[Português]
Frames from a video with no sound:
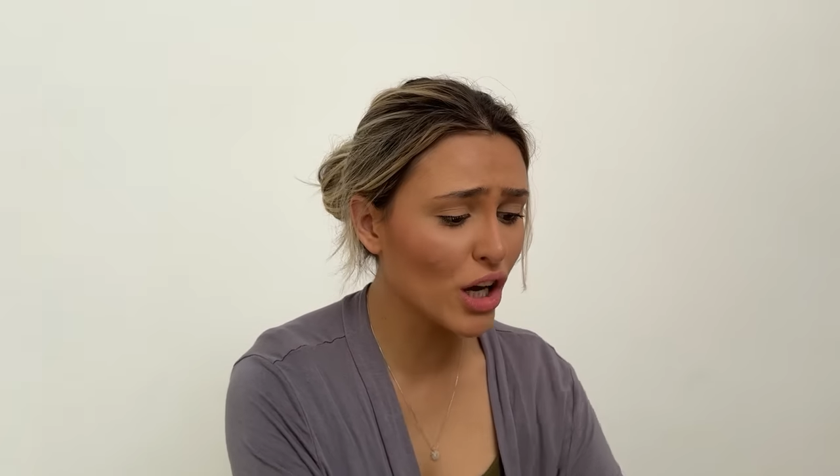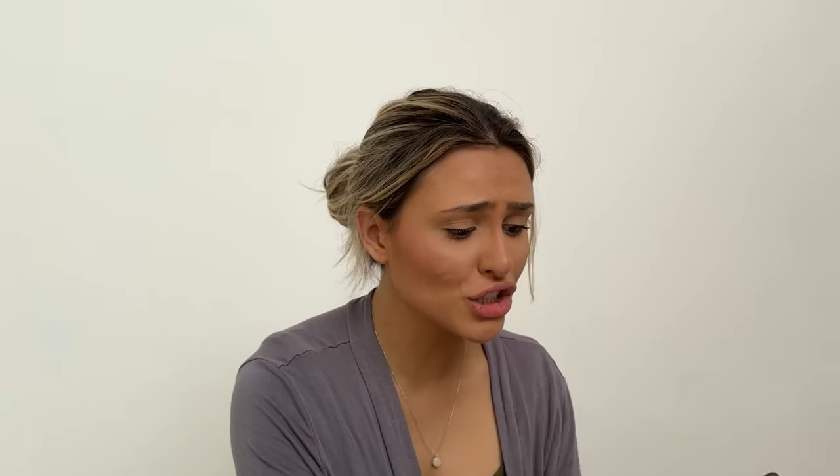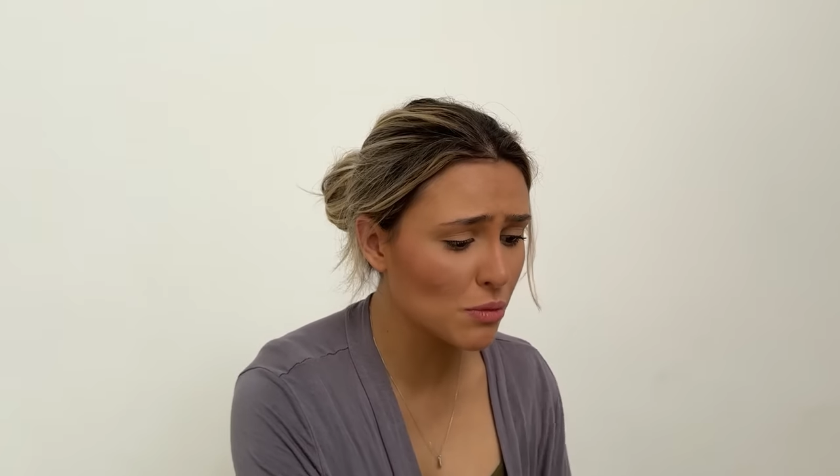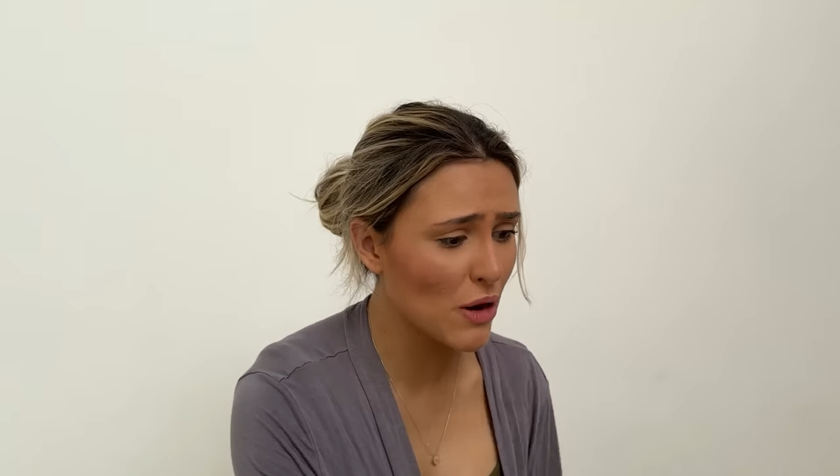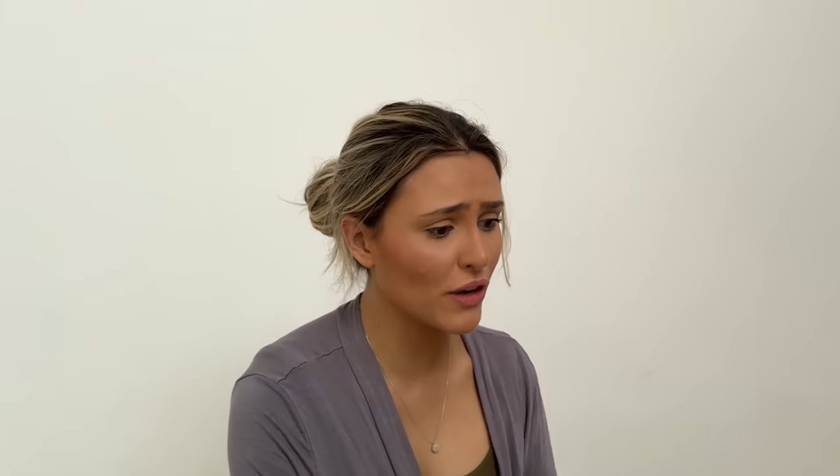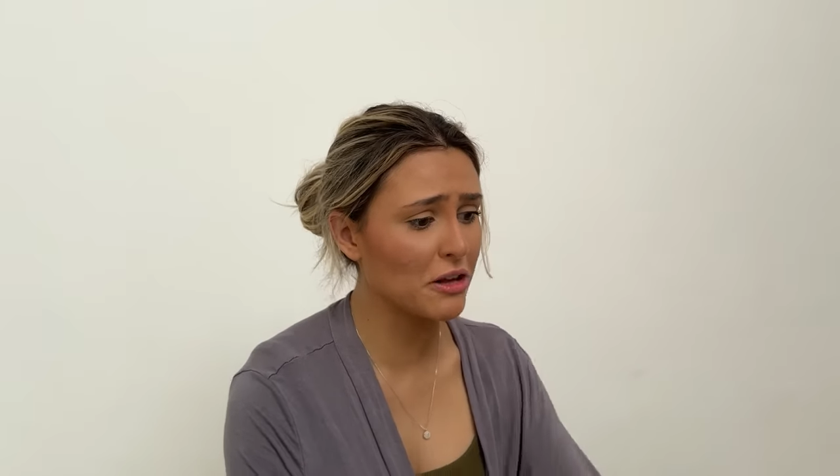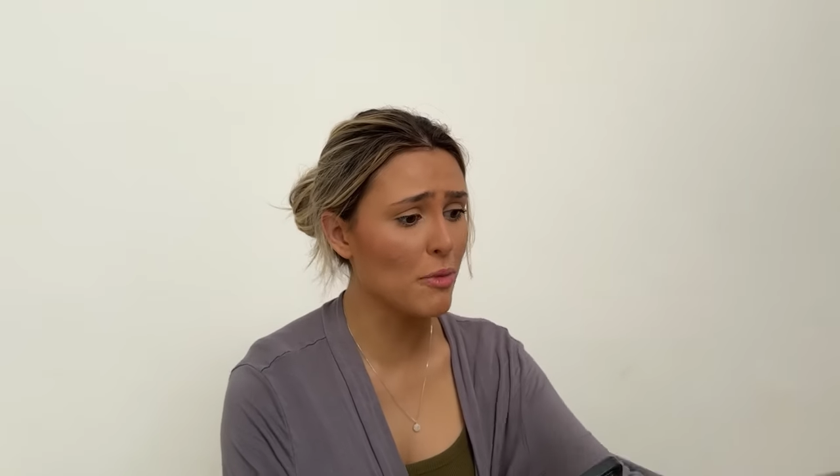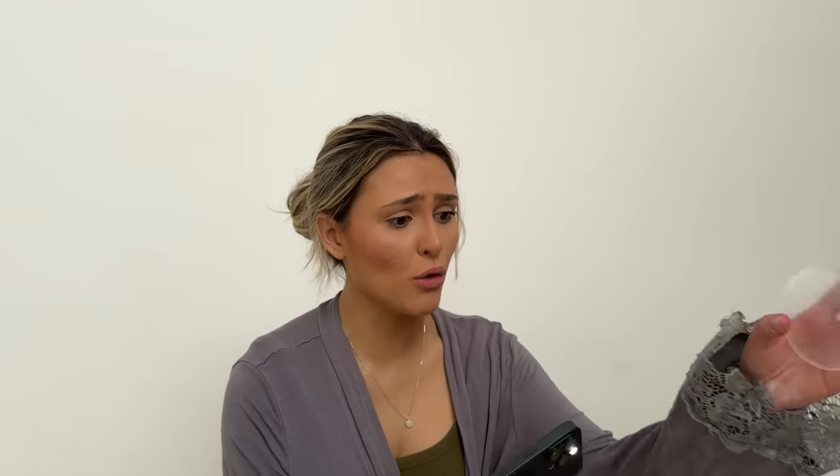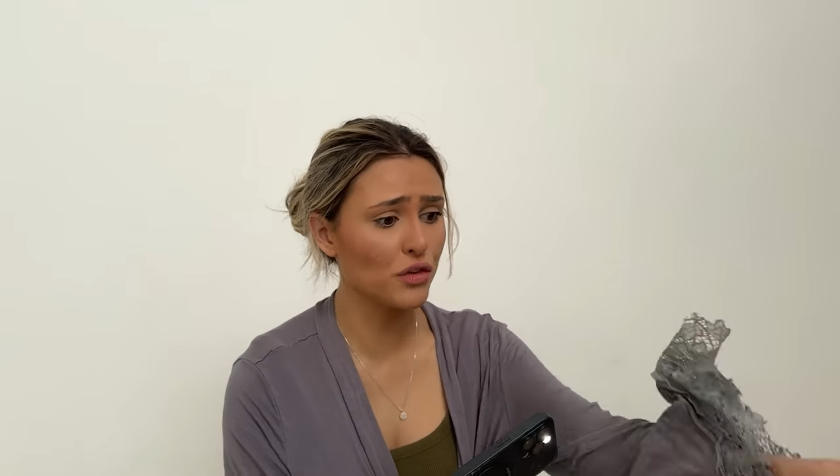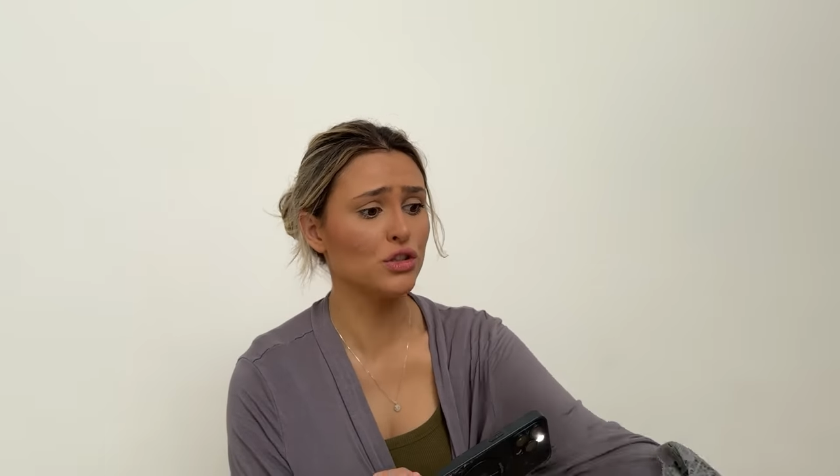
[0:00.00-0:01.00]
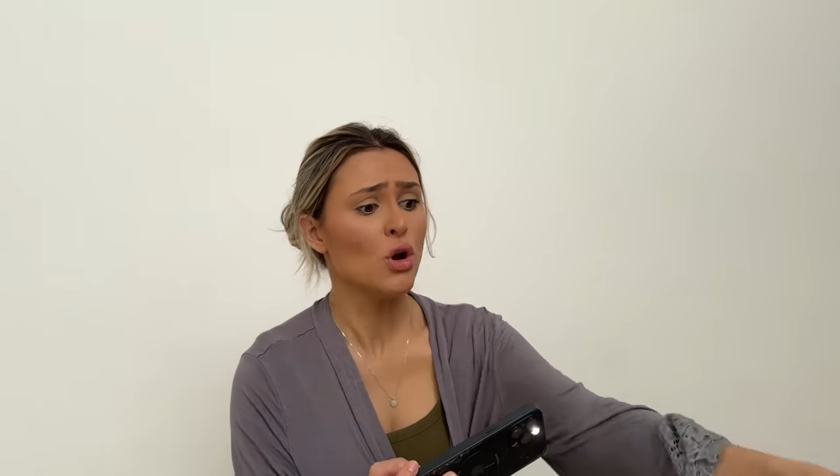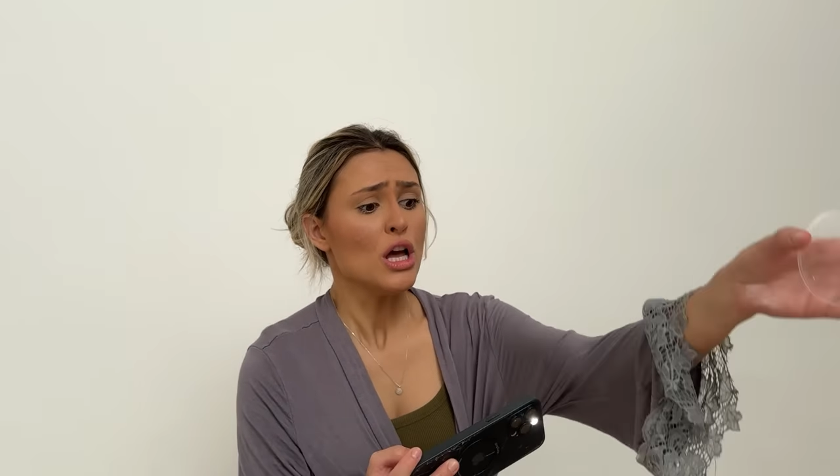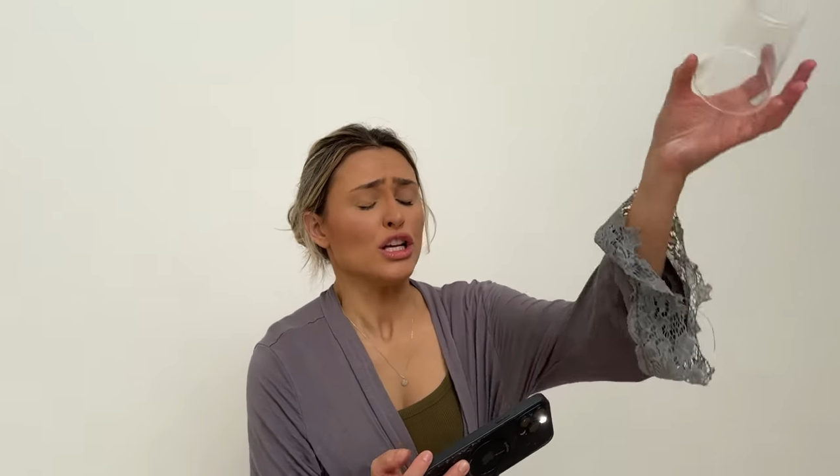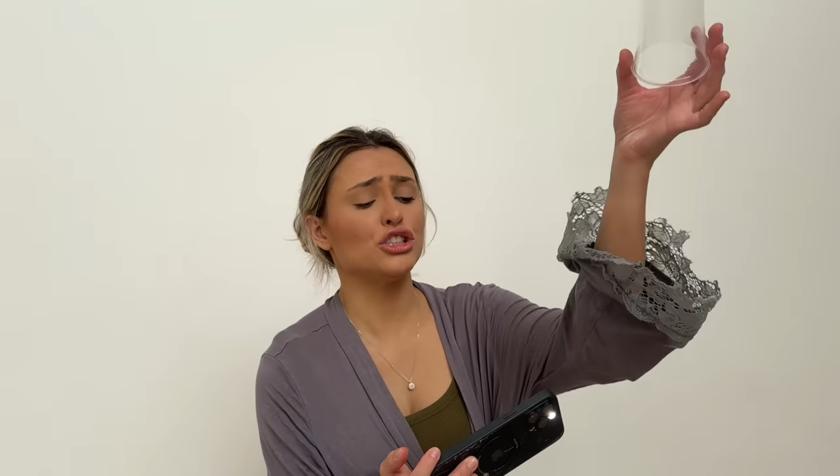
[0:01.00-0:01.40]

hoje mesmo eu falei no meu vídeo,